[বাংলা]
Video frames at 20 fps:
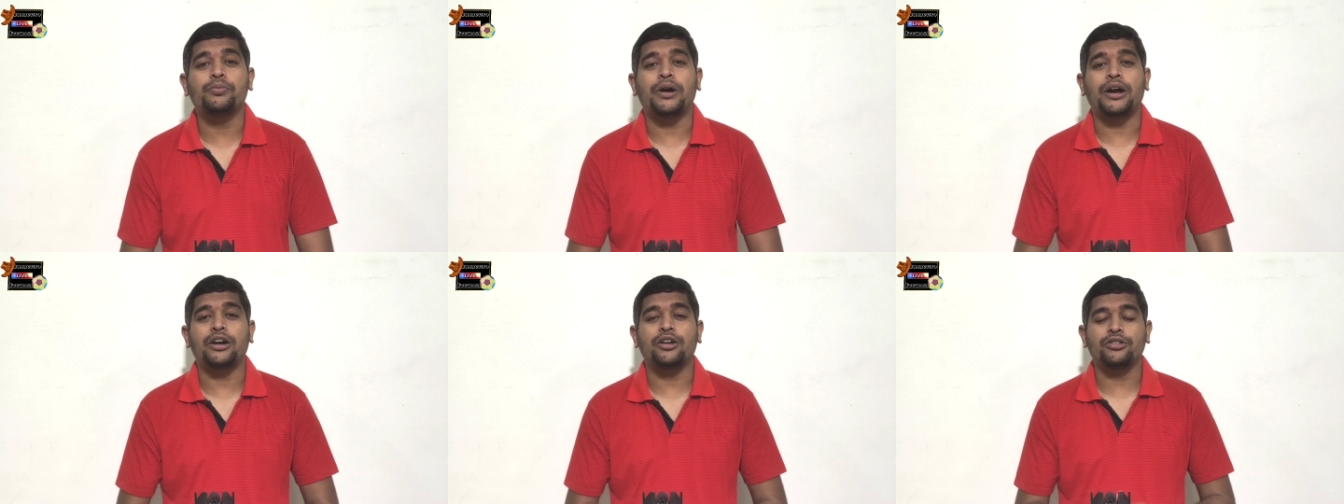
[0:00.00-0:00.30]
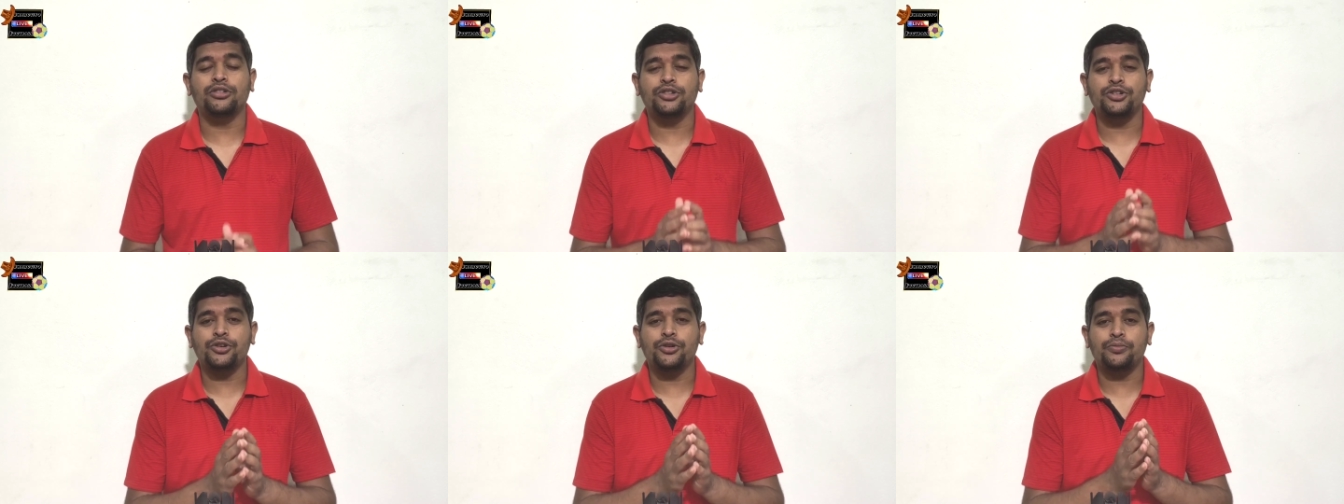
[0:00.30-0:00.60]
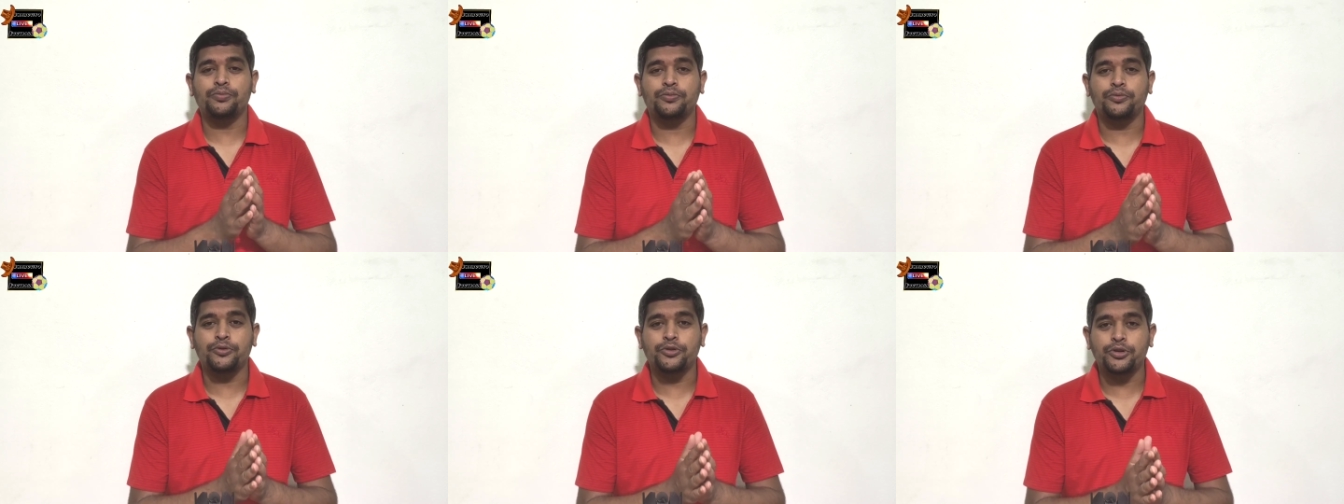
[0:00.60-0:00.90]

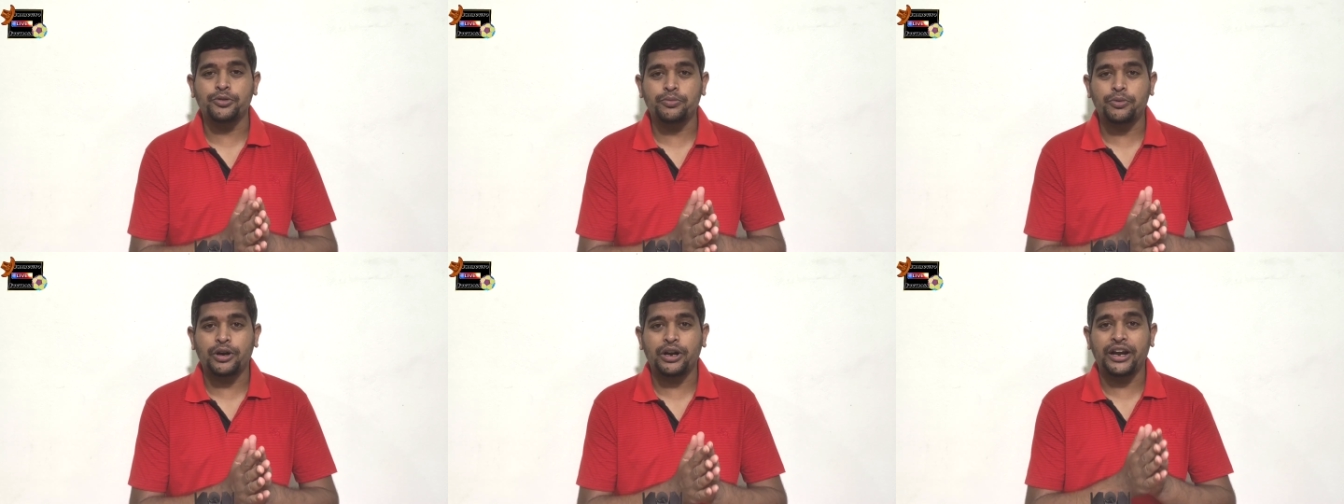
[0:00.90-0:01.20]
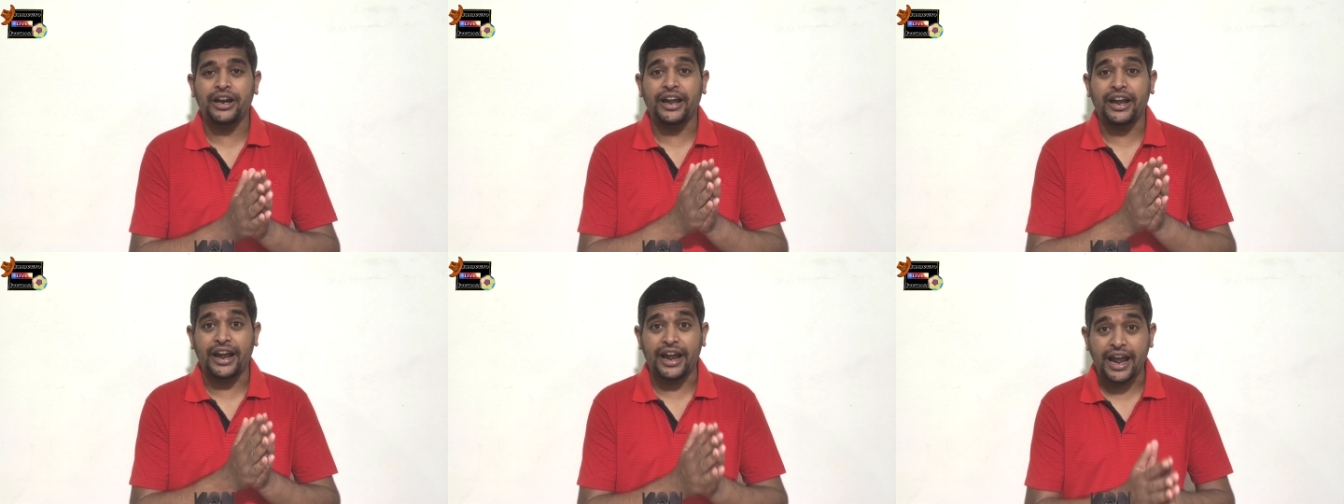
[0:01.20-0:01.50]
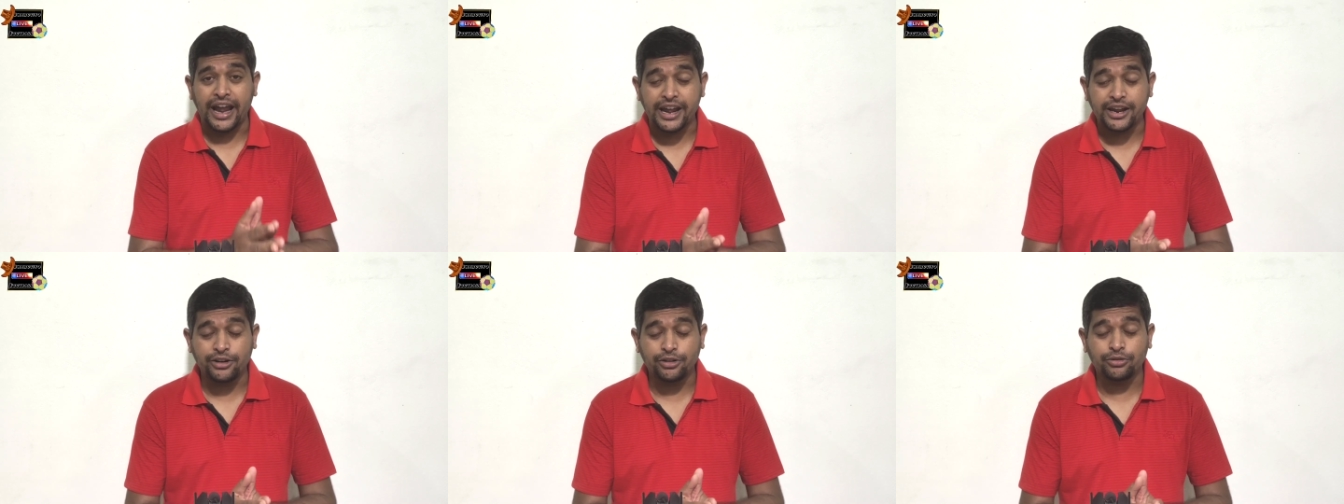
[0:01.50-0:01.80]
ভারতীয় ফুটবলে
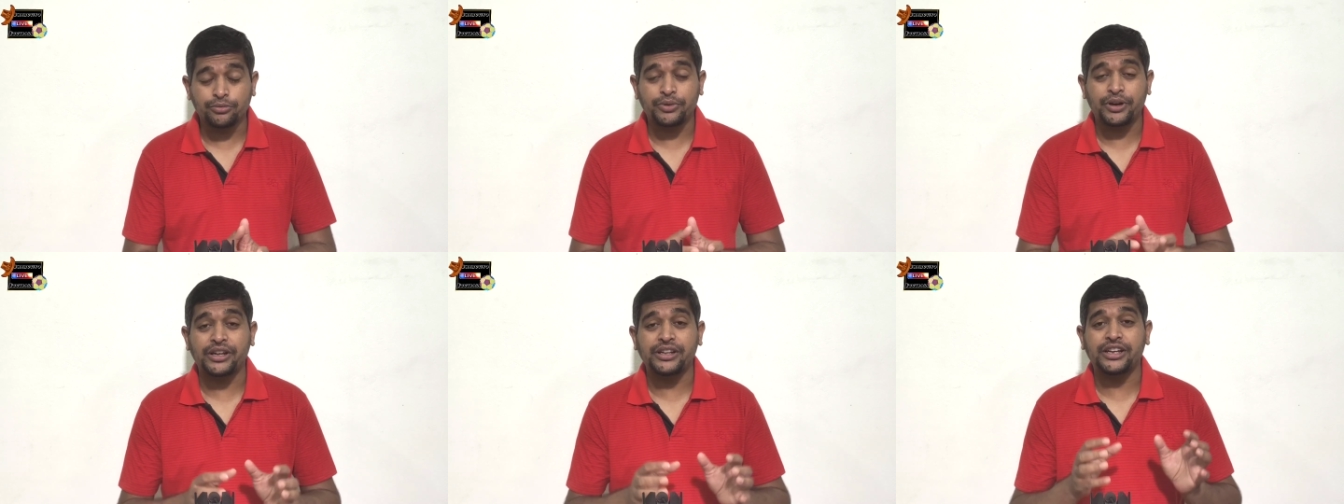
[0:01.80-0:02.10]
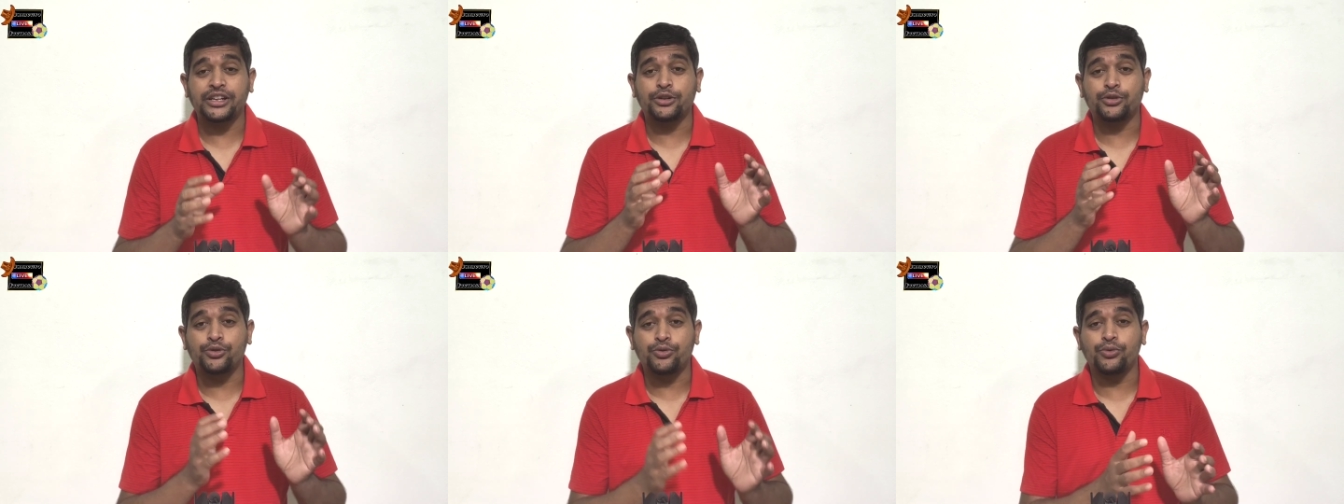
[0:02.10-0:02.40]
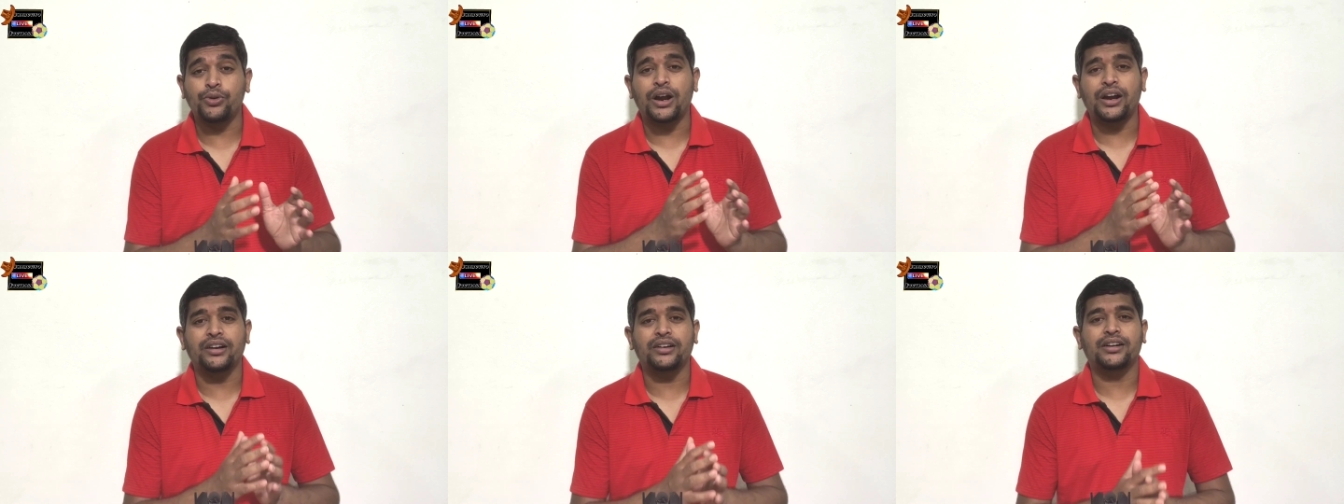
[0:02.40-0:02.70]
এই সময় যে
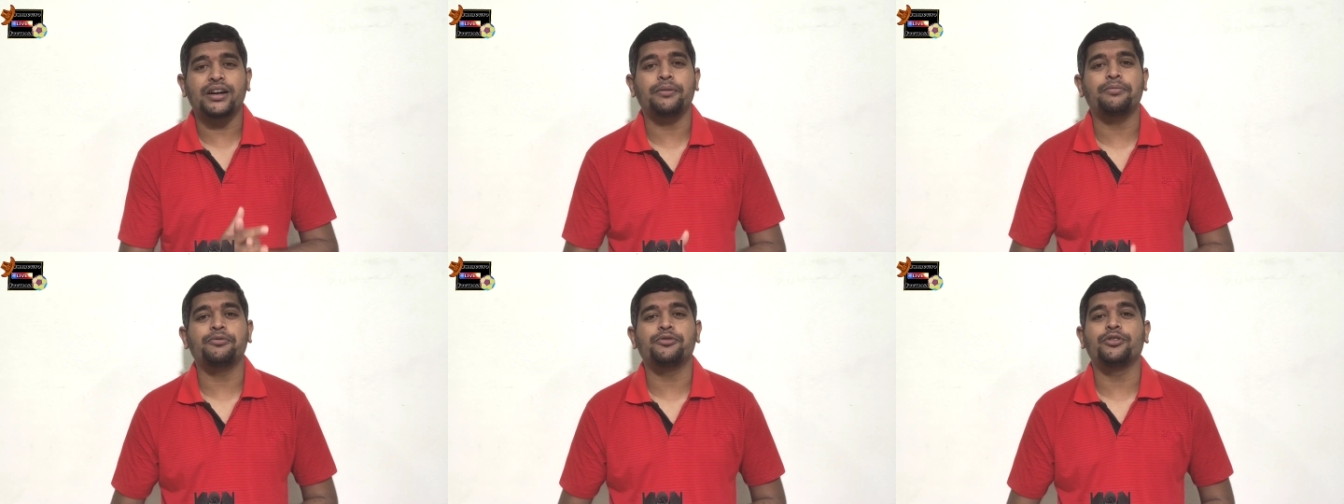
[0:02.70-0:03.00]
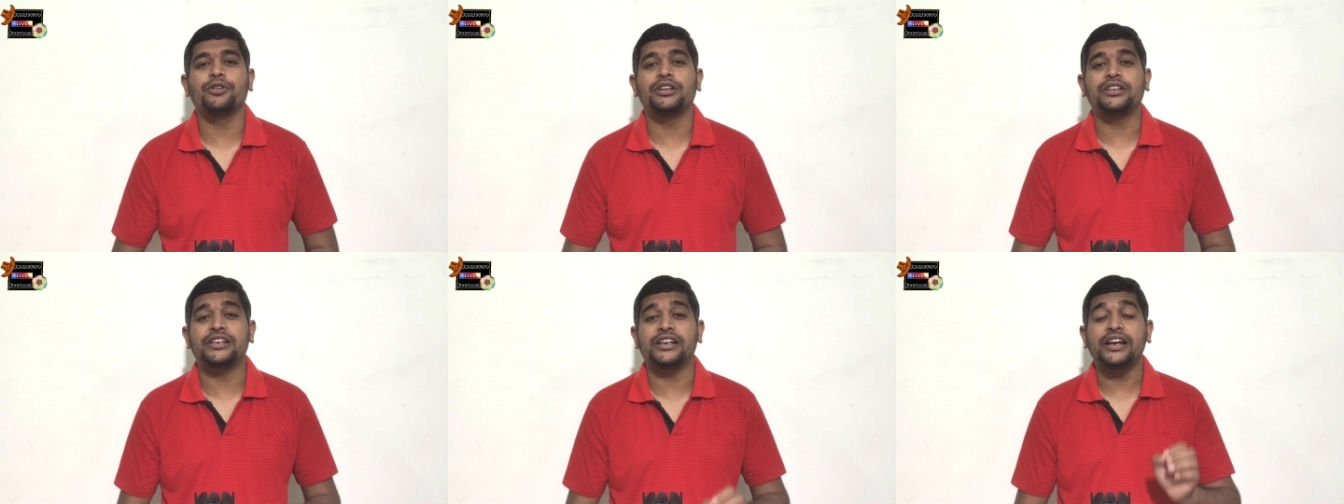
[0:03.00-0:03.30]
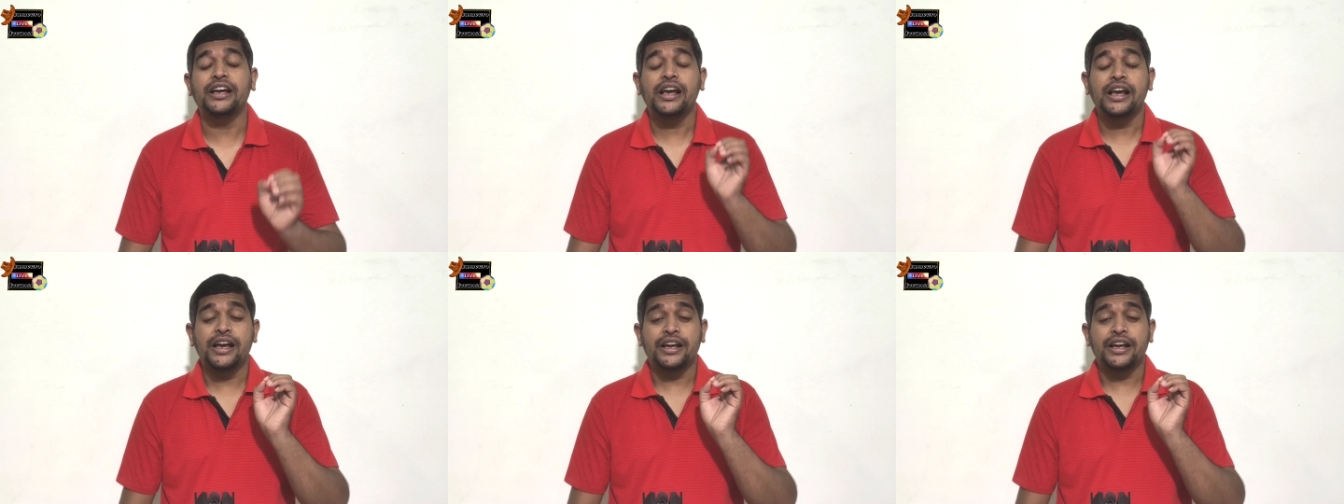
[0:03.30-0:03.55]
ডুরান কাপ চলছে